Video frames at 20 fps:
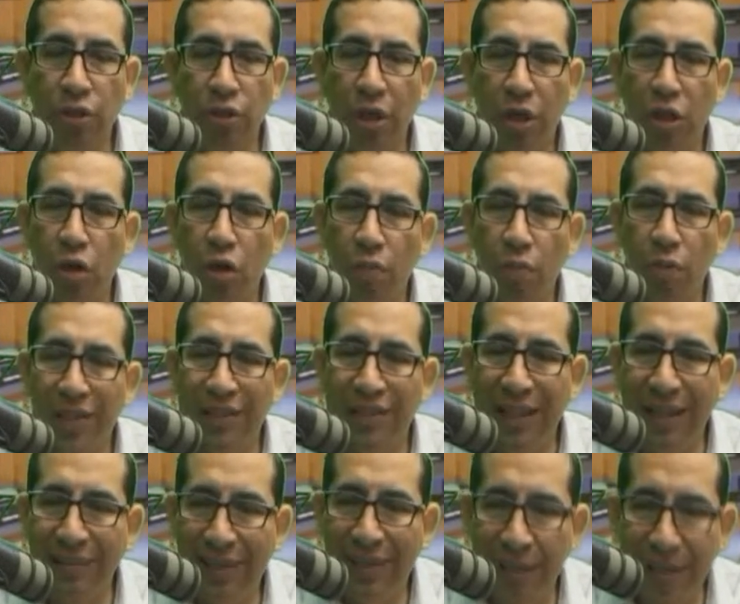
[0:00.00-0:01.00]
Por eso
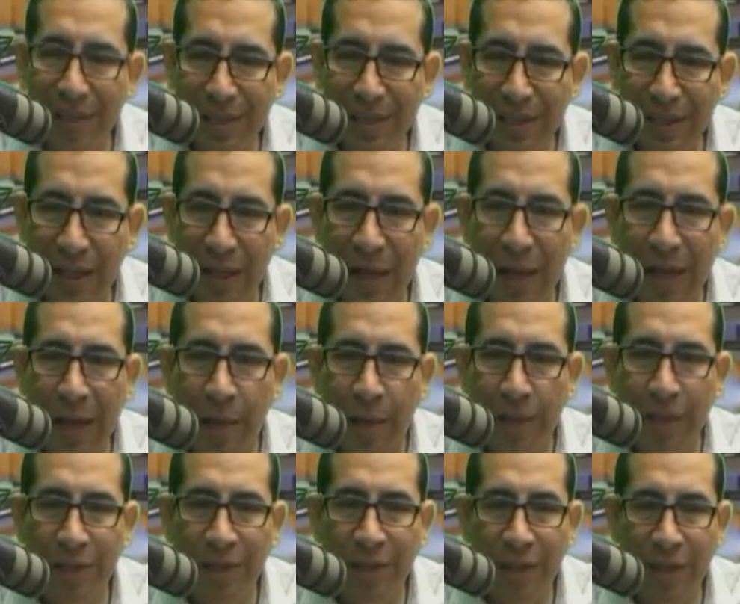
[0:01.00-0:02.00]
retomo esta
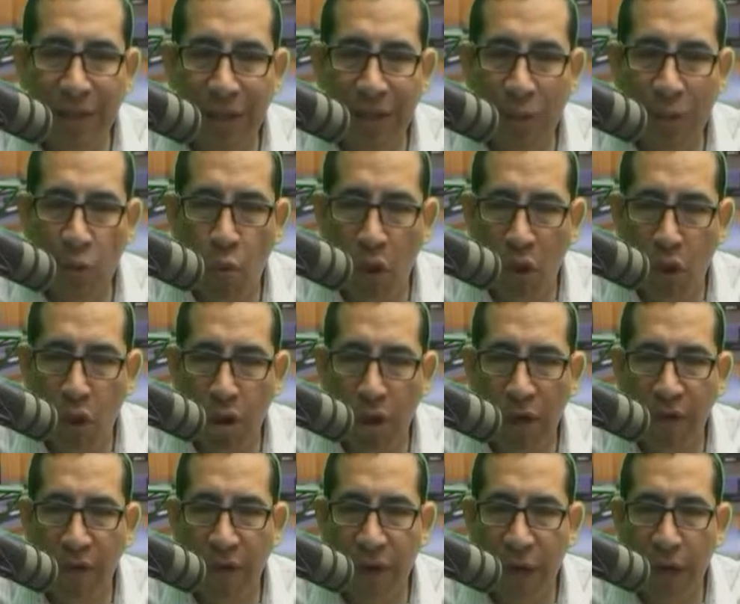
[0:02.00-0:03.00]
entrevista al presidente de
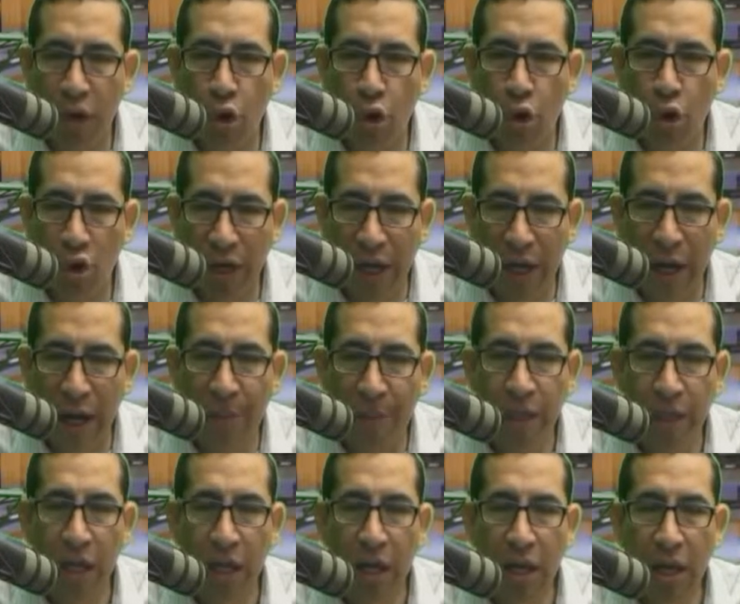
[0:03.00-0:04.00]
Ecuador, Rafael
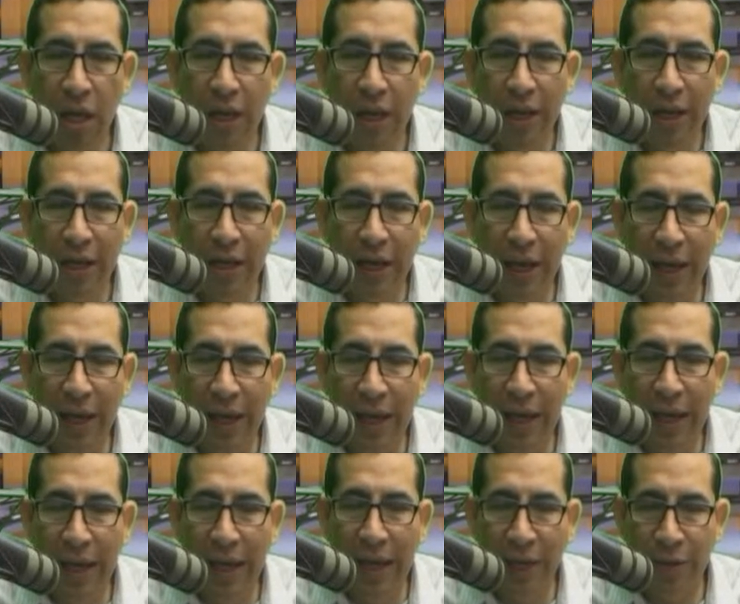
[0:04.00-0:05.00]
Correa,
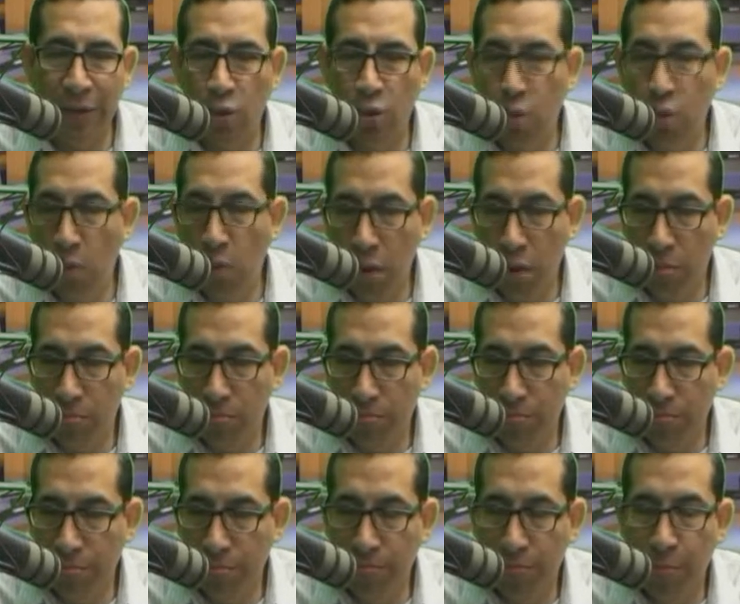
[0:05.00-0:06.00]
que eh,
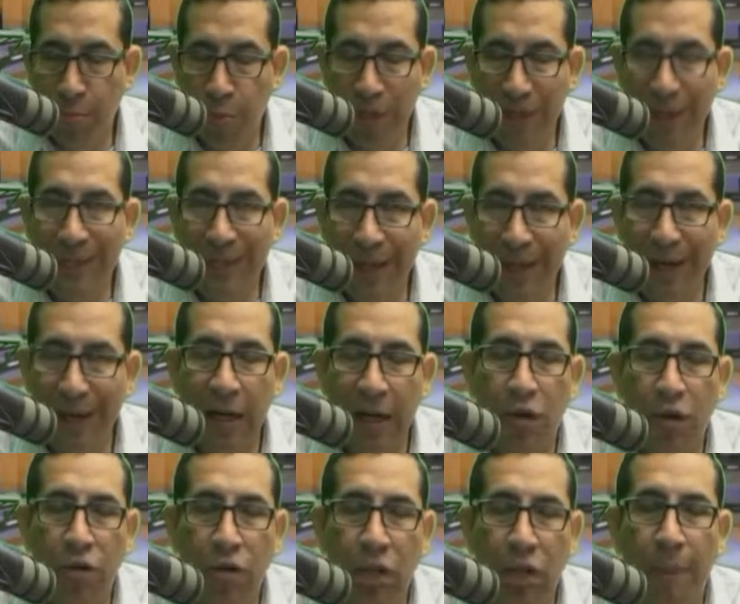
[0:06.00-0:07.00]
estuvo mm, pues de
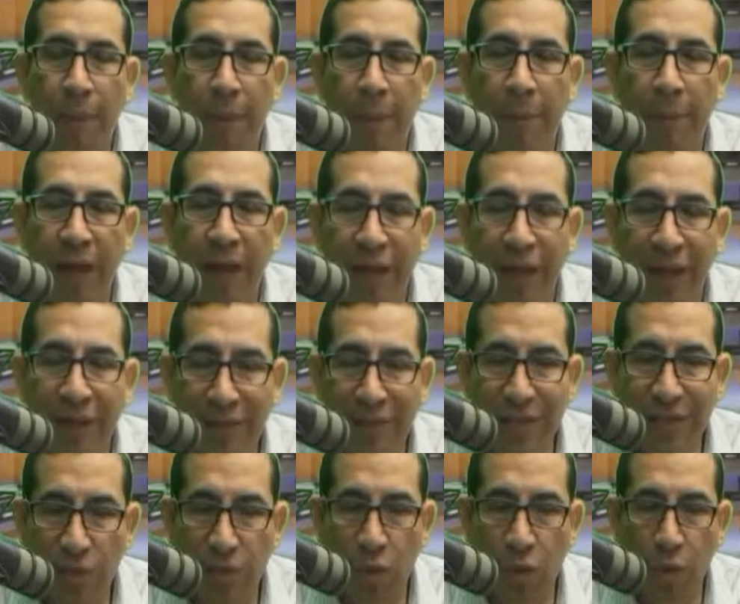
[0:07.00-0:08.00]
cerca con el Papa
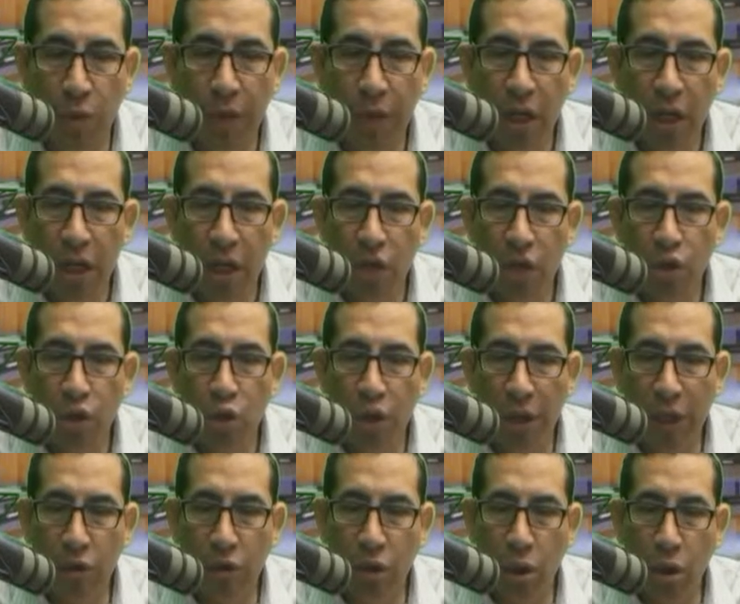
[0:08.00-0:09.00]
Francisco,
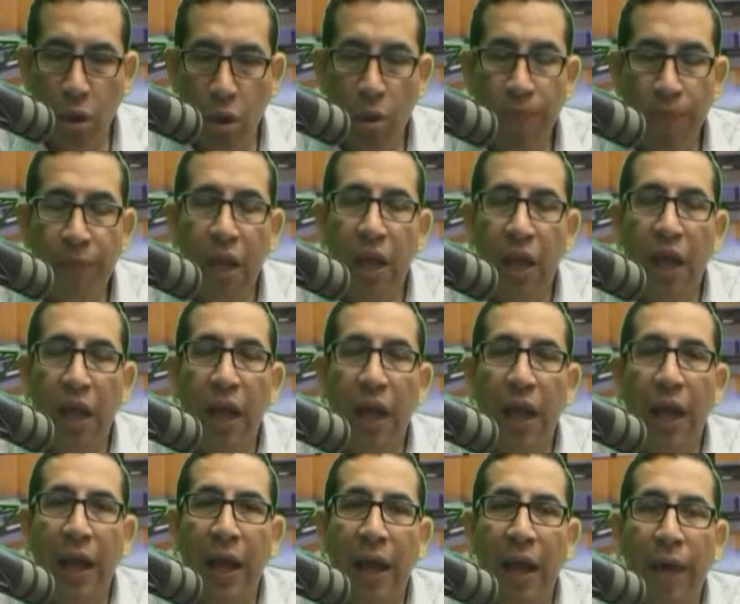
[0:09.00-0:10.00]
sobre todo
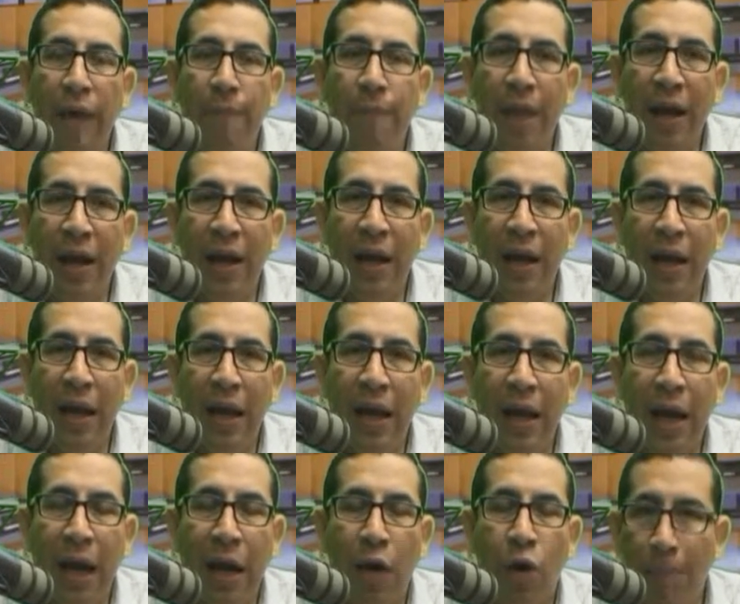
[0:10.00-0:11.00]
eh,
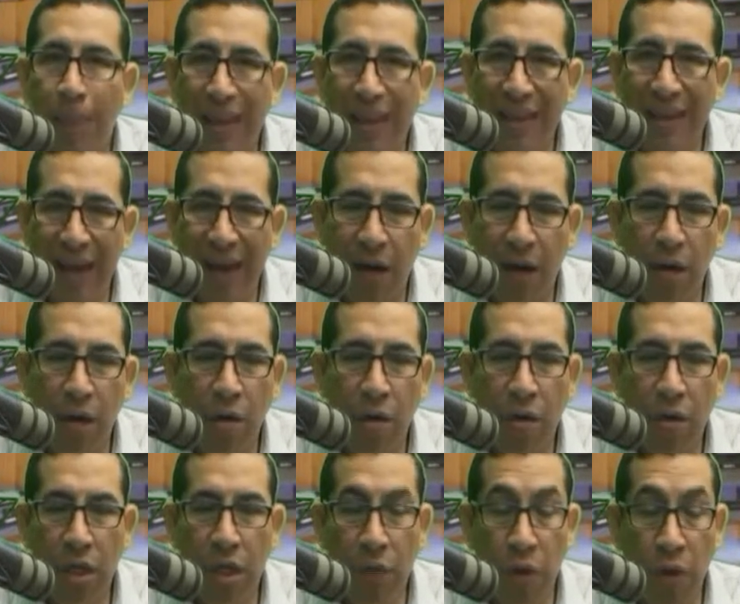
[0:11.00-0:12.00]
para eh,
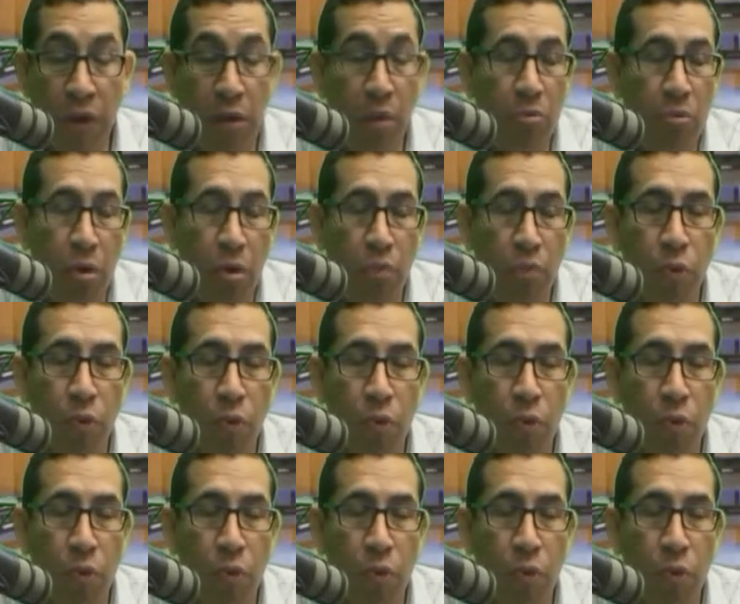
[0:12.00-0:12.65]
acompañarlo y bueno,